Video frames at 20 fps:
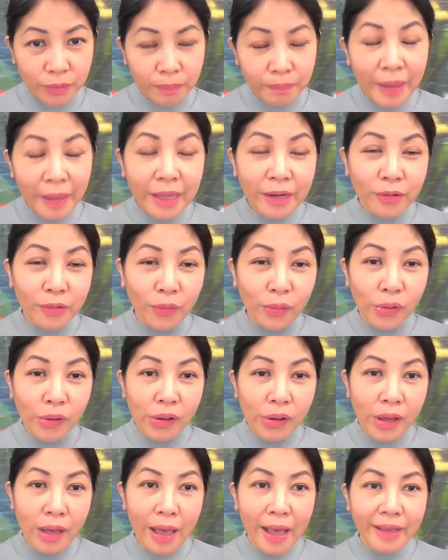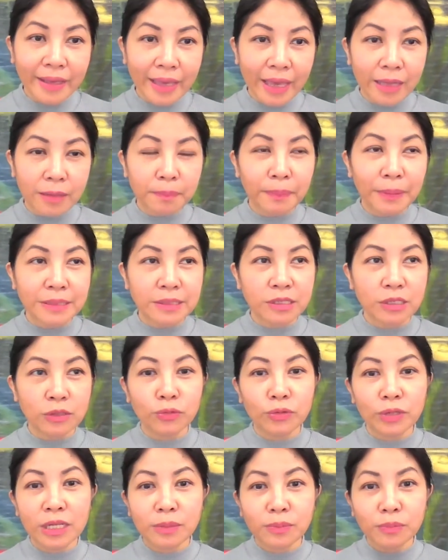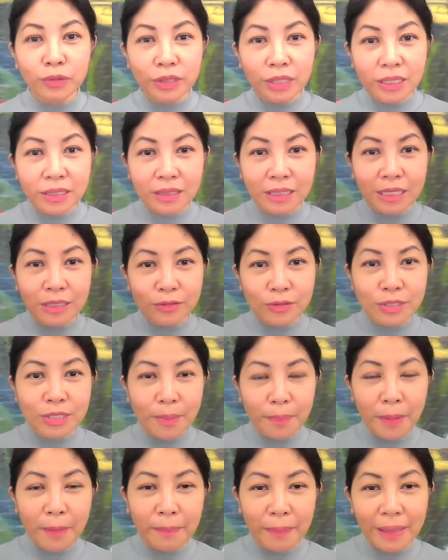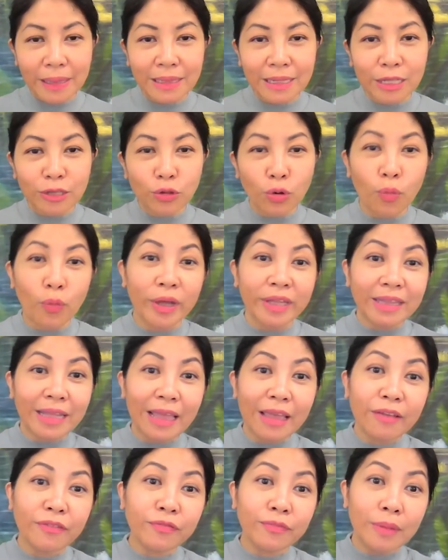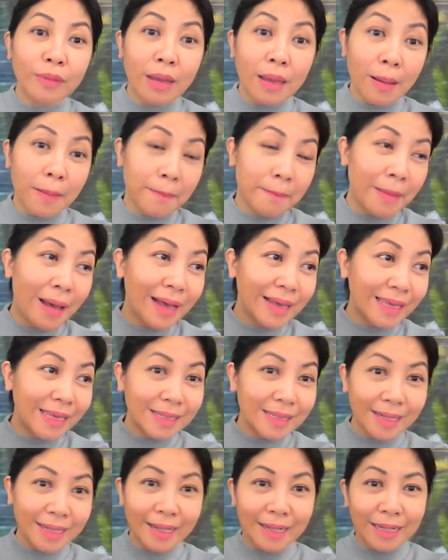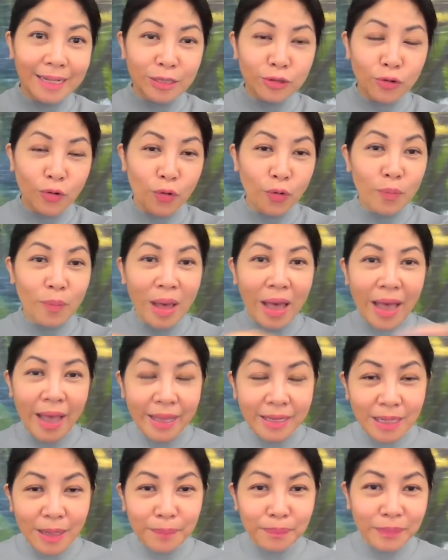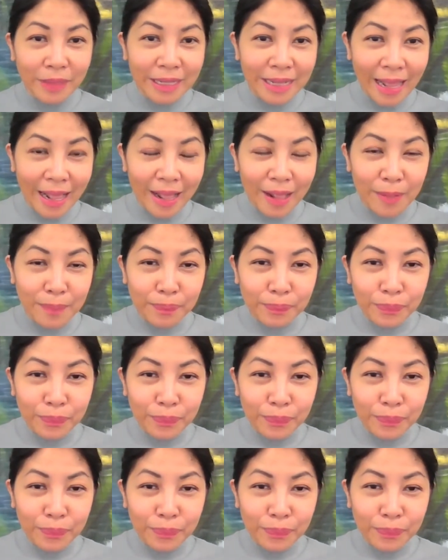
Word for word: Pero, again, pag sinulat mo din dito sa papel na to, what if makita nila to, o mahanap nila?